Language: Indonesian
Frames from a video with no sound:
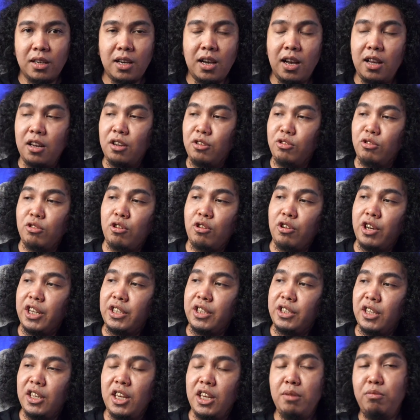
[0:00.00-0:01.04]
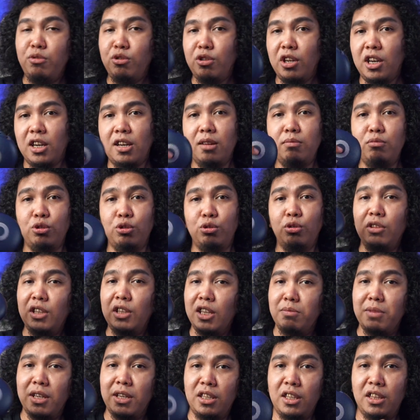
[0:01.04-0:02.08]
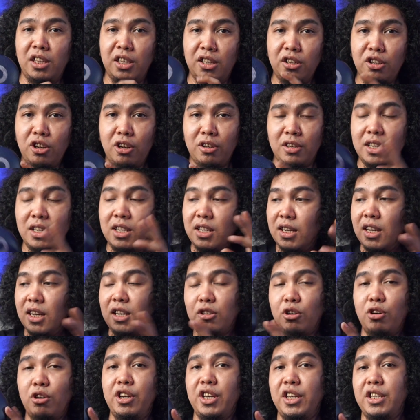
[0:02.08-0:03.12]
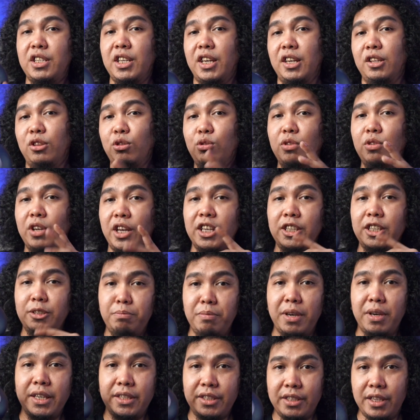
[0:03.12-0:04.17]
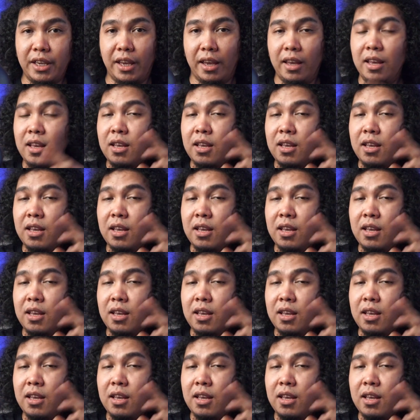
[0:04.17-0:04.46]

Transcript: kalau untuk koneksi dia menggunakan bluetooth 5.0 dengan kodeknya itu SBC